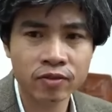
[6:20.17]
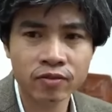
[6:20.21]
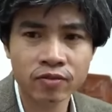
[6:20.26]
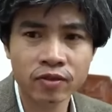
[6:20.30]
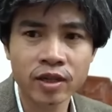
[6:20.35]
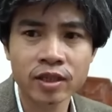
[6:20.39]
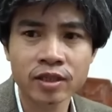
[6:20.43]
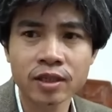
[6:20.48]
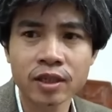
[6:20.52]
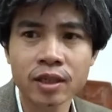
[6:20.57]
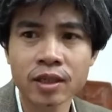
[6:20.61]

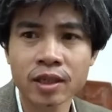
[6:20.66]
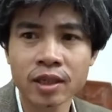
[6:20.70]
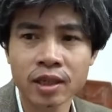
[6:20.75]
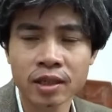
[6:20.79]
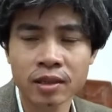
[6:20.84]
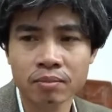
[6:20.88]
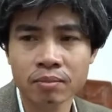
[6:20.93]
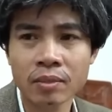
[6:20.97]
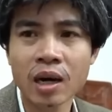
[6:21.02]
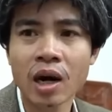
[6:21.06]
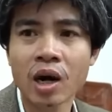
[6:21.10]
Vậy nên
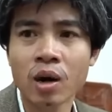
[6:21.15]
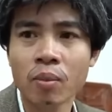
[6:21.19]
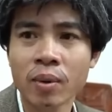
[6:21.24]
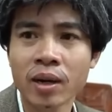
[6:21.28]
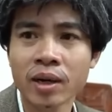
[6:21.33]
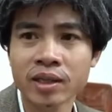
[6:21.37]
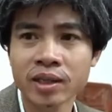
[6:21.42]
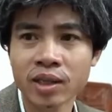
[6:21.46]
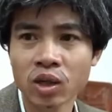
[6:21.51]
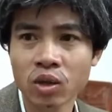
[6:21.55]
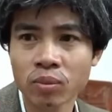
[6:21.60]
là bảo
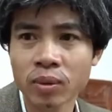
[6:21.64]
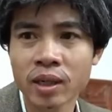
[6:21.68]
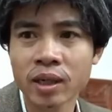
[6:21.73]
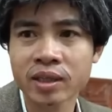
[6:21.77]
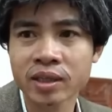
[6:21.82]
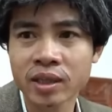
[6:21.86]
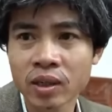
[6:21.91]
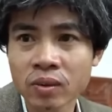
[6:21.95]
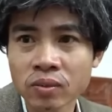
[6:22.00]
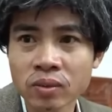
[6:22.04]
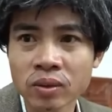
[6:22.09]
ban nhau mà
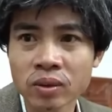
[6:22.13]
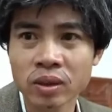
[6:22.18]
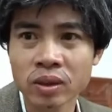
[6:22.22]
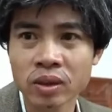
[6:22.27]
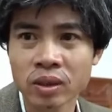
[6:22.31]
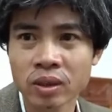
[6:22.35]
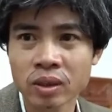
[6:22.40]
sống.